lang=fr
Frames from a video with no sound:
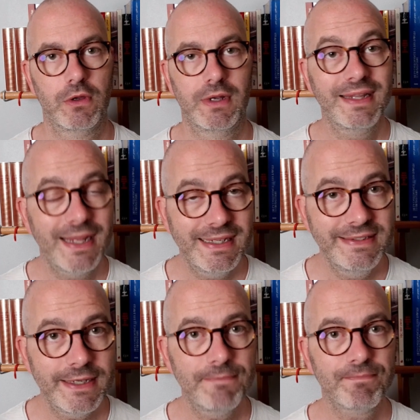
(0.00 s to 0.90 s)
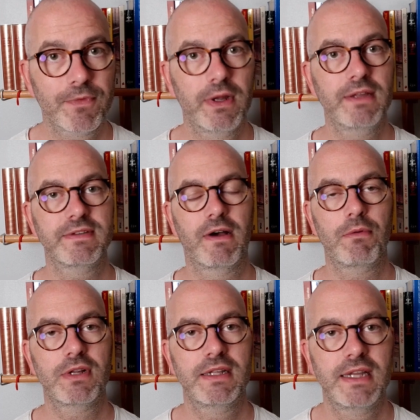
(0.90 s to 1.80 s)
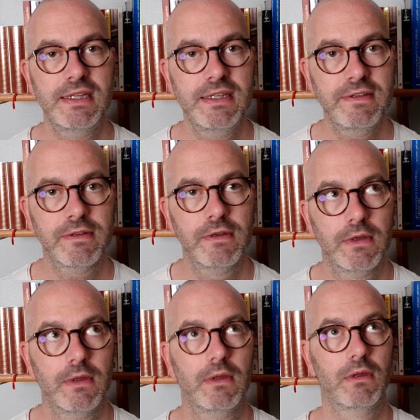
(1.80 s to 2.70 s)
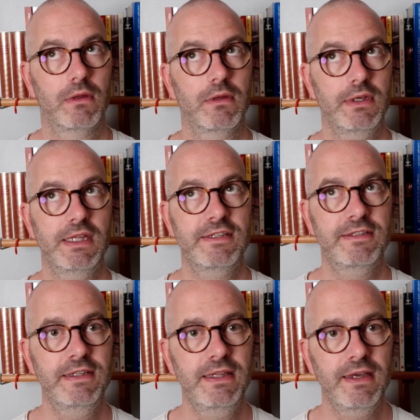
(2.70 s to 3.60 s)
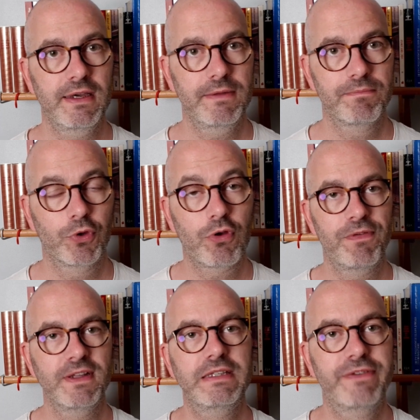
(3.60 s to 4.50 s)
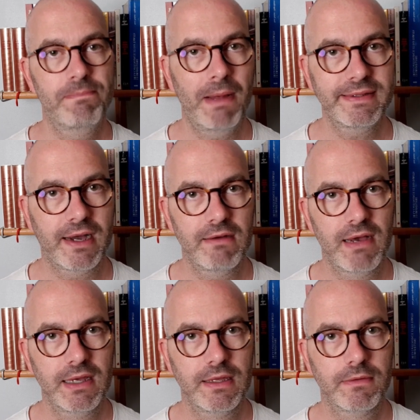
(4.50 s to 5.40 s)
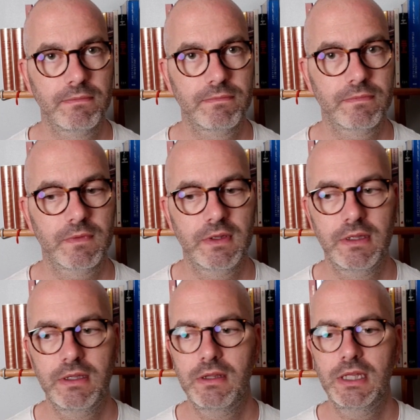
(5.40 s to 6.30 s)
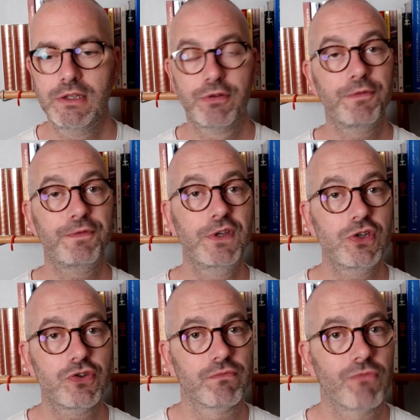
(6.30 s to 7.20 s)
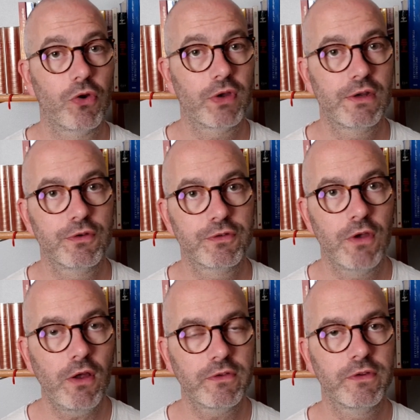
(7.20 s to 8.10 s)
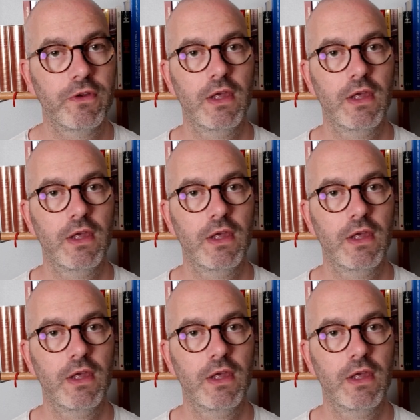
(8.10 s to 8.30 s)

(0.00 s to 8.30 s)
l'analyser, voilà, c'est vraiment de l'analyse, il est sidéré. Donc en fait, il fait pas le travail. Il, se fige, en quelque sorte,